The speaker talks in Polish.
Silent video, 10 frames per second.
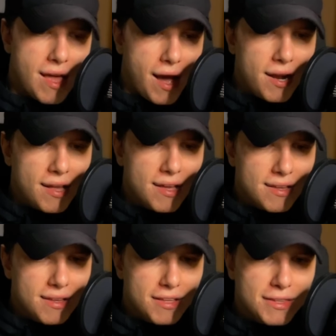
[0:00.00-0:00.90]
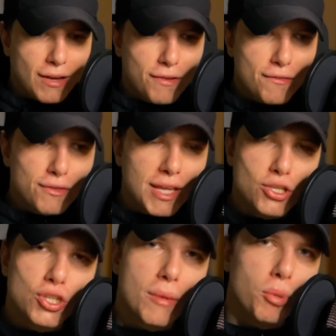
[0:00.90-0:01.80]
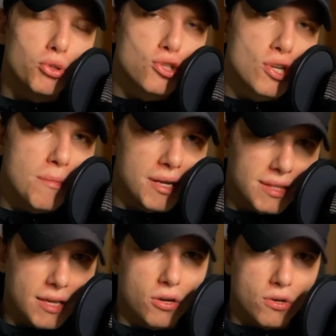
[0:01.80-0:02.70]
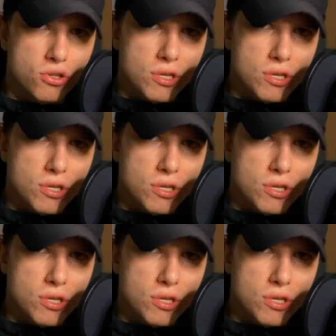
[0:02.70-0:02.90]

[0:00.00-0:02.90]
Ale ta wewnętrzna potrzeba tego,